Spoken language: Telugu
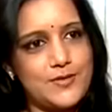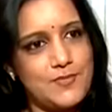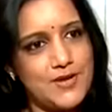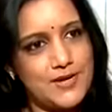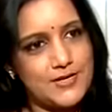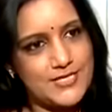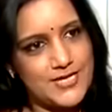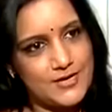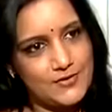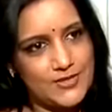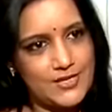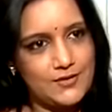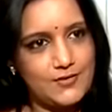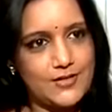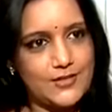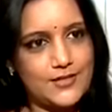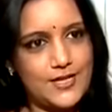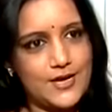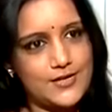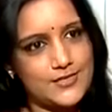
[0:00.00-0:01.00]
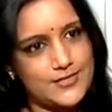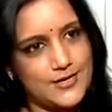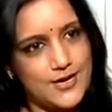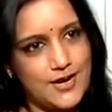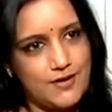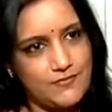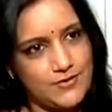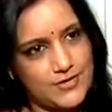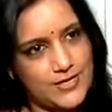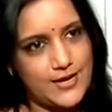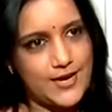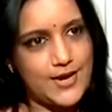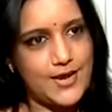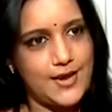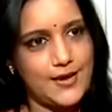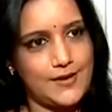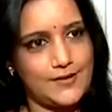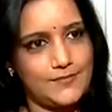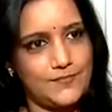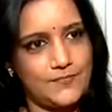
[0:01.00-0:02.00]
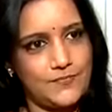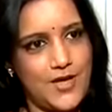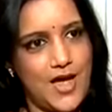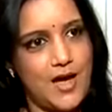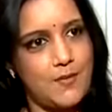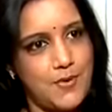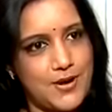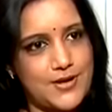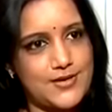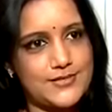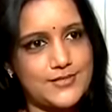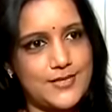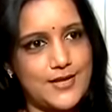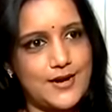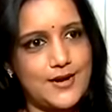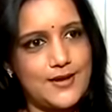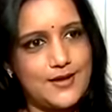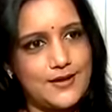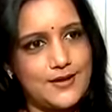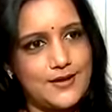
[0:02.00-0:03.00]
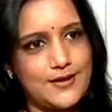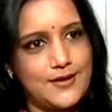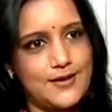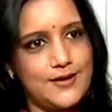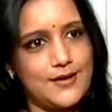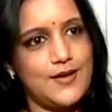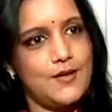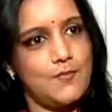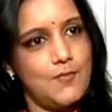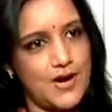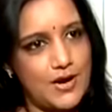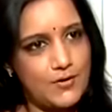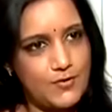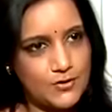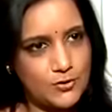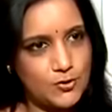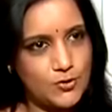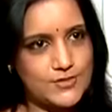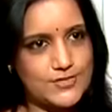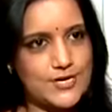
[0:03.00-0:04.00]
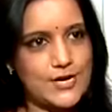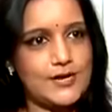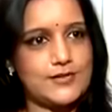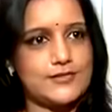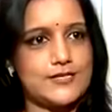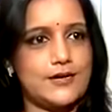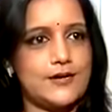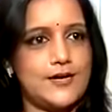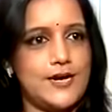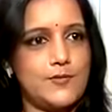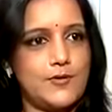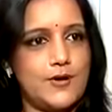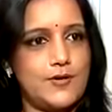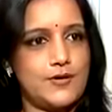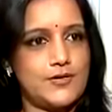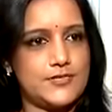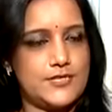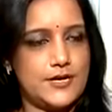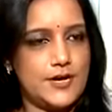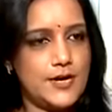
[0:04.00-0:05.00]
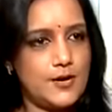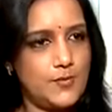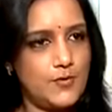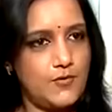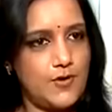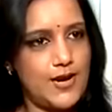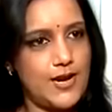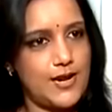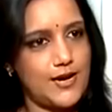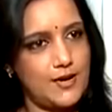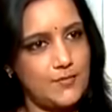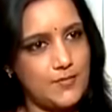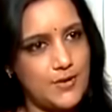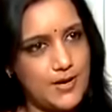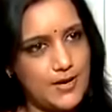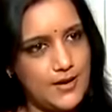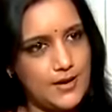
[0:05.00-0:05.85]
మీ జీవితం అంతా నిజంగా విధికే ఆపాదిస్తారా భగవంతుడి సంకల్ప సంకల్పమా లేక మీ